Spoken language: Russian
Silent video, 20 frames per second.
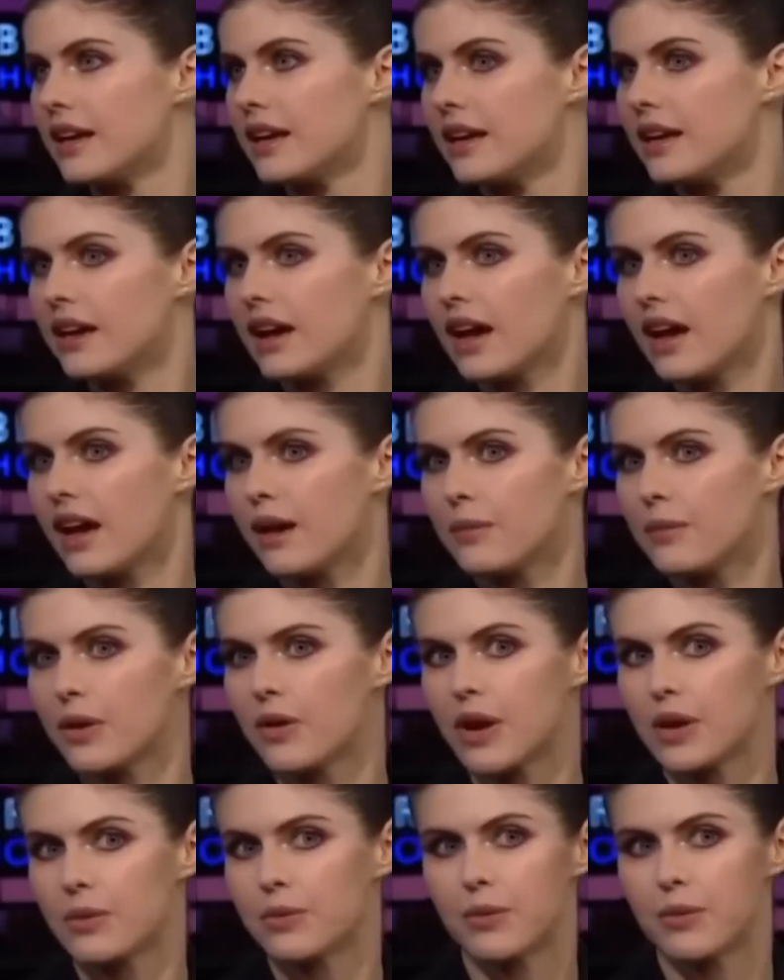классики и
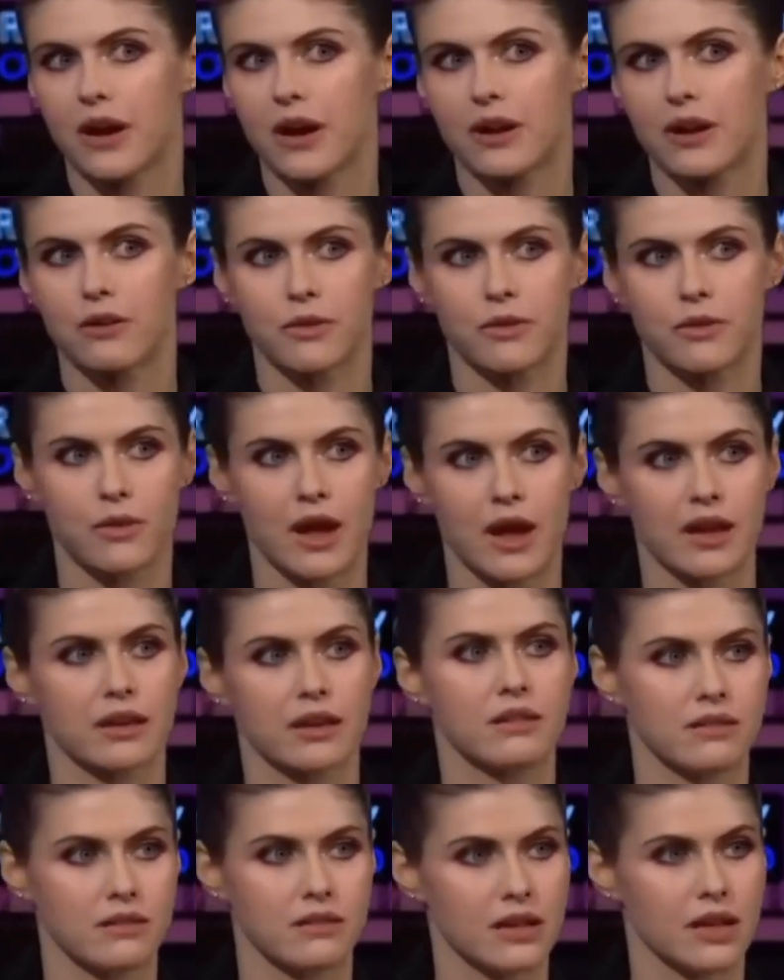Диснея.
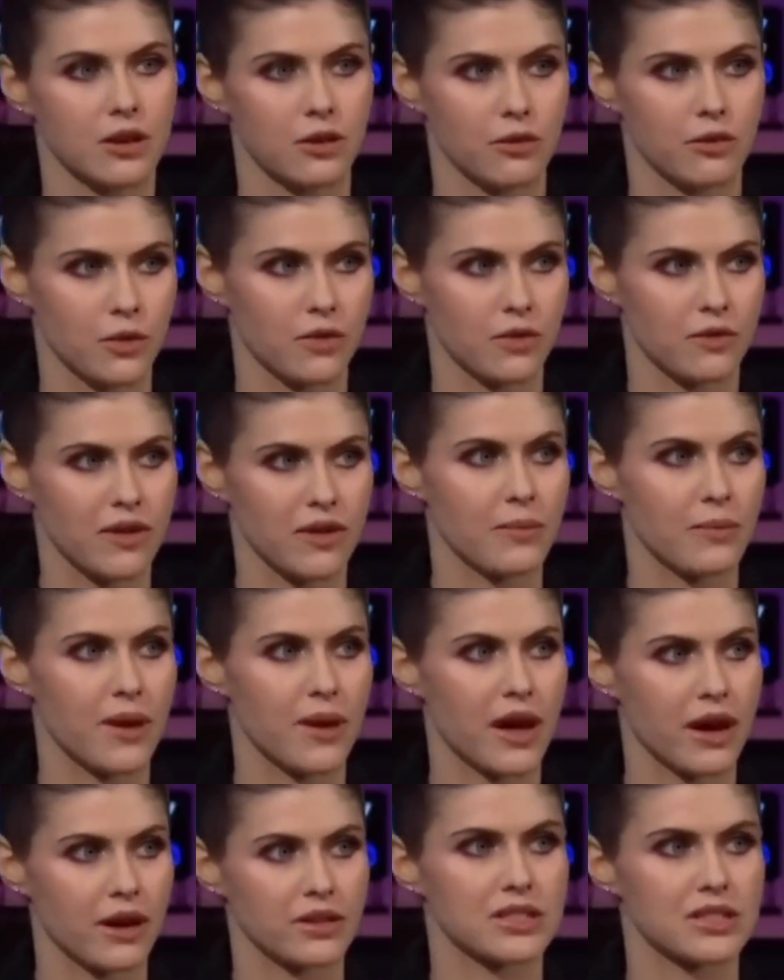Как и многие
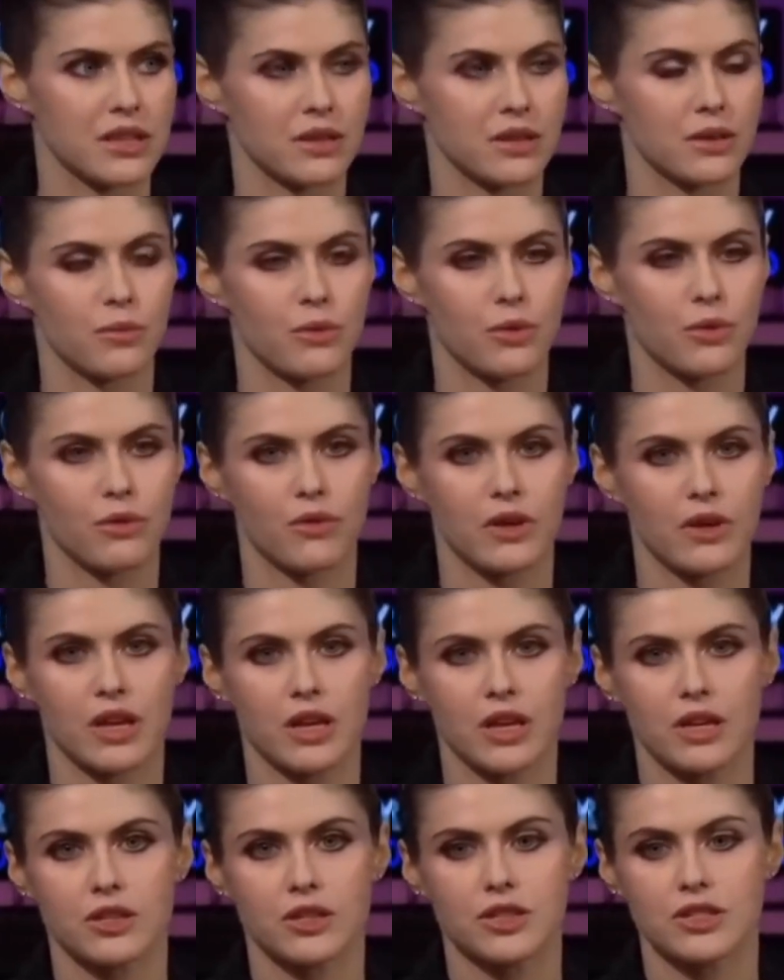меломаны, все зависит от и
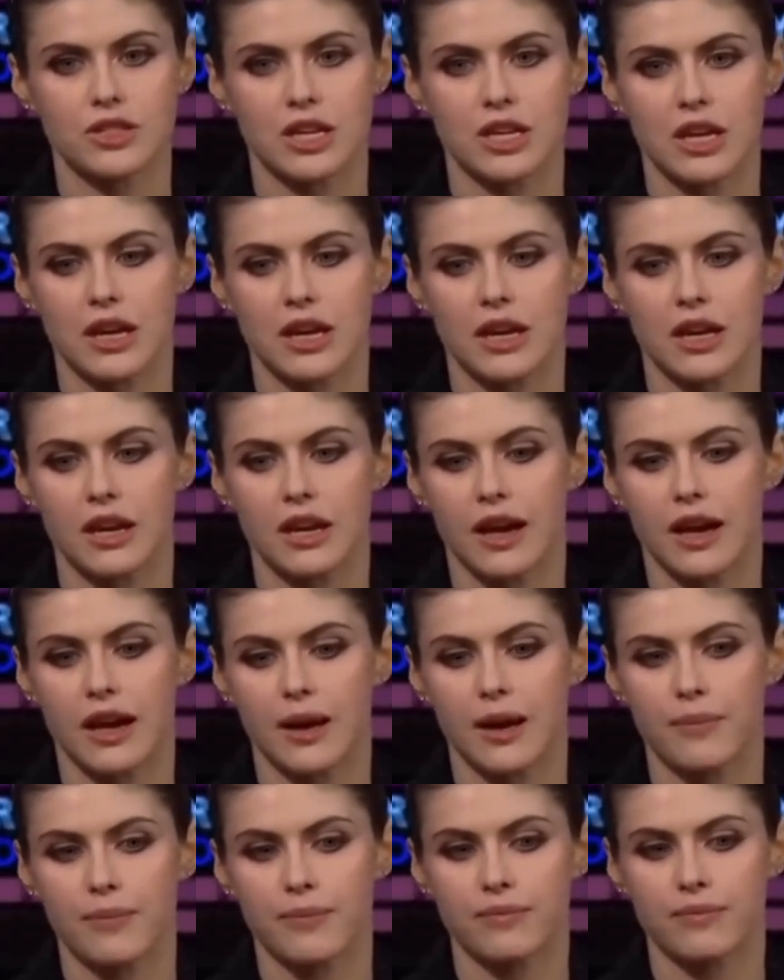текущего настроения.
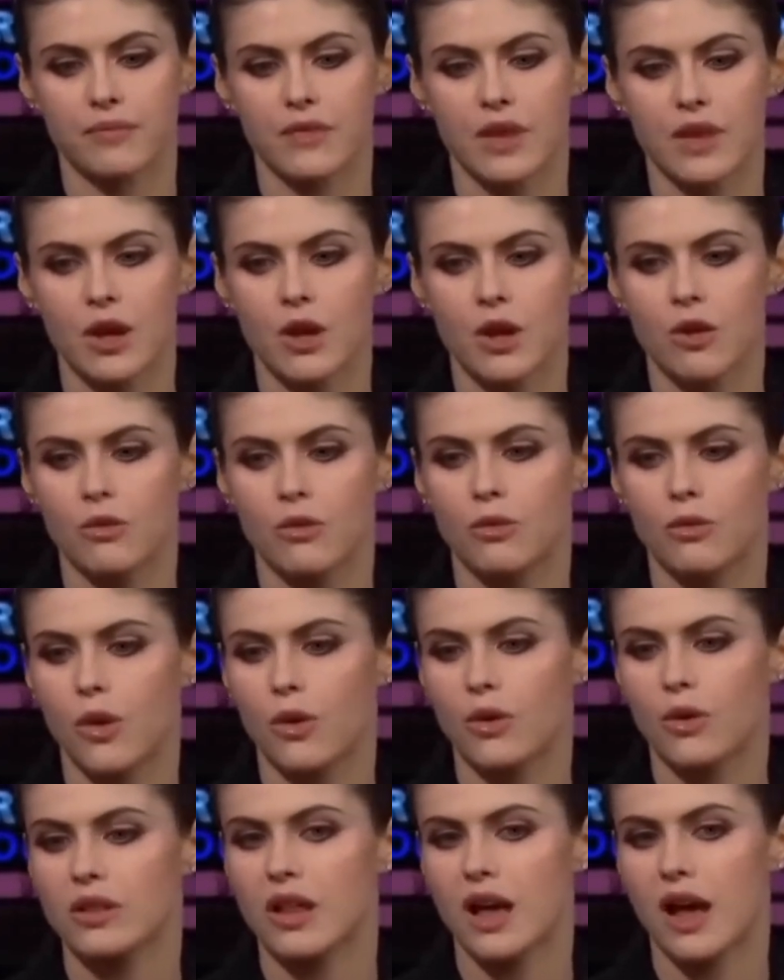Некоторые
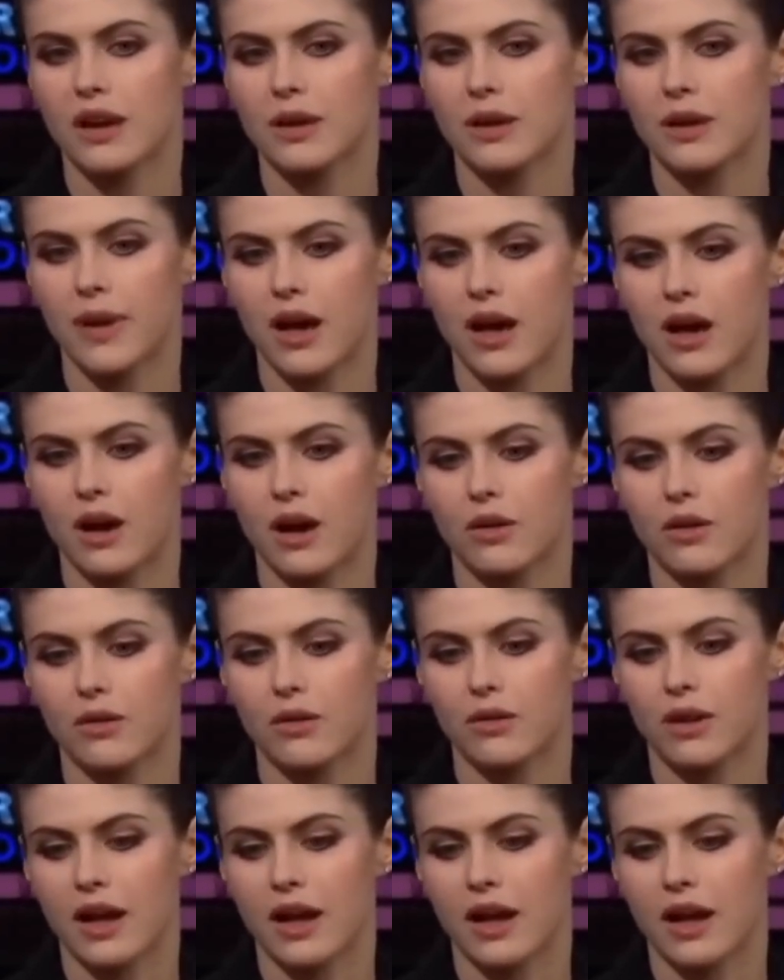актеры делают акценты